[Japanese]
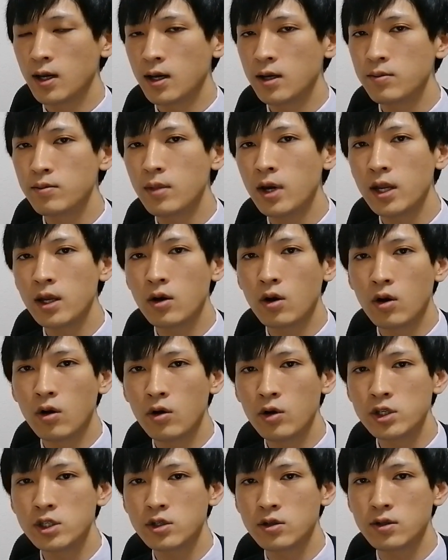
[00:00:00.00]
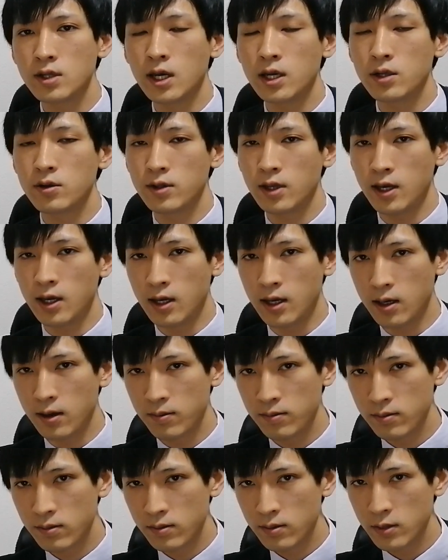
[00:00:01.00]
あんまり美味しくないの
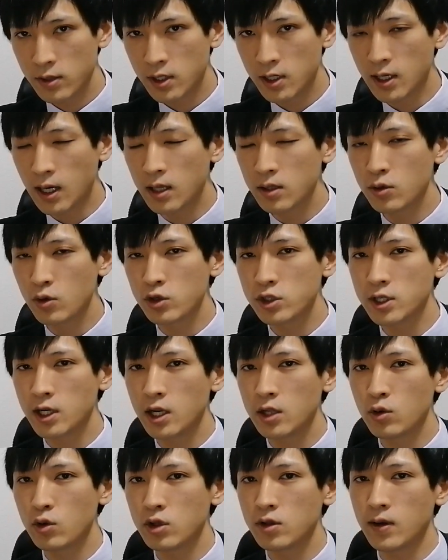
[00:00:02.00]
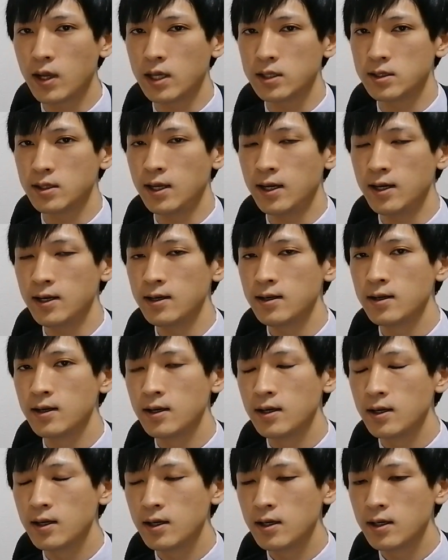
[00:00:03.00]
で、機関投資家にとってはですね、